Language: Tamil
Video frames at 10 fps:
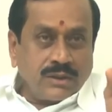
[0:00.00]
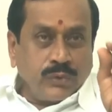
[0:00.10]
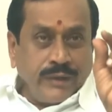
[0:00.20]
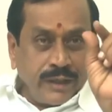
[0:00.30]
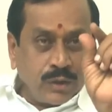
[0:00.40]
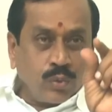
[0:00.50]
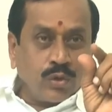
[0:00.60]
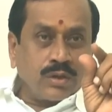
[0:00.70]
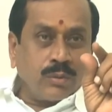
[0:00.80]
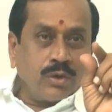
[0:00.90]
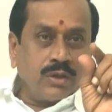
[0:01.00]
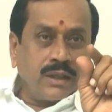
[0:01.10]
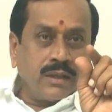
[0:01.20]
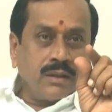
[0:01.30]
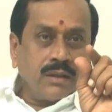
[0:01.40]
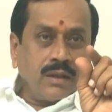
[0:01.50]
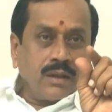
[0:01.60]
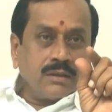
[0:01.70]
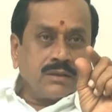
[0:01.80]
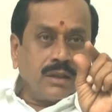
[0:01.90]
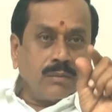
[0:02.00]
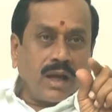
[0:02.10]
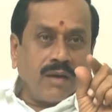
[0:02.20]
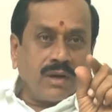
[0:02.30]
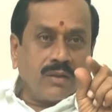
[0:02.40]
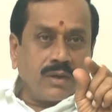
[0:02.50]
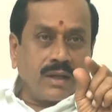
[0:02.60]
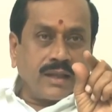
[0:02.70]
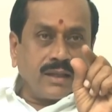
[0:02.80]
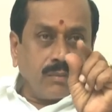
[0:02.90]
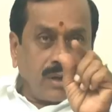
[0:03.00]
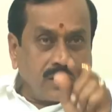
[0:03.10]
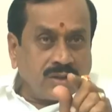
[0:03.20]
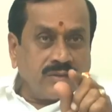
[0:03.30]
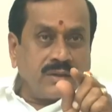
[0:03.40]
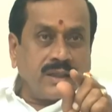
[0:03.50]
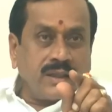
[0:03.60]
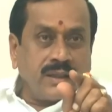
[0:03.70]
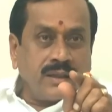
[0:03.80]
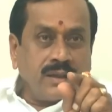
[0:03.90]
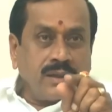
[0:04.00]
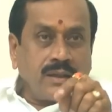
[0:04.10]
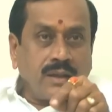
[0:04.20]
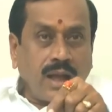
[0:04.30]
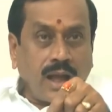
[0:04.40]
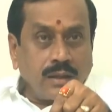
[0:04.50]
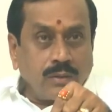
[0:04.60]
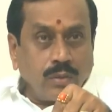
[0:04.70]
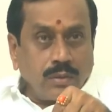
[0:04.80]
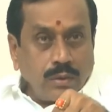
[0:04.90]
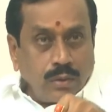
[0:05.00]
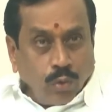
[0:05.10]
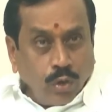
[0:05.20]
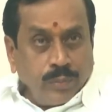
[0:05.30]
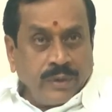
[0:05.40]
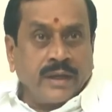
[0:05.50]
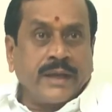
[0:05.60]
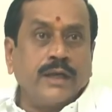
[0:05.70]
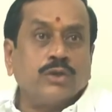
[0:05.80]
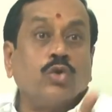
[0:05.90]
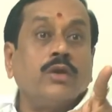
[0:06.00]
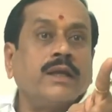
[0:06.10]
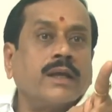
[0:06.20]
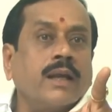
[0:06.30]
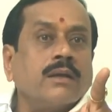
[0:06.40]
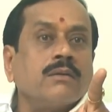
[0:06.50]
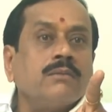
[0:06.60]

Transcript: ஸ்வீட்டு கொடுத்த பொழுது திருமாவளவன் அதை மறுத்துவிட்டு நான் நோன்பு இருக்கேன்னு சொல்லியிருக்கார்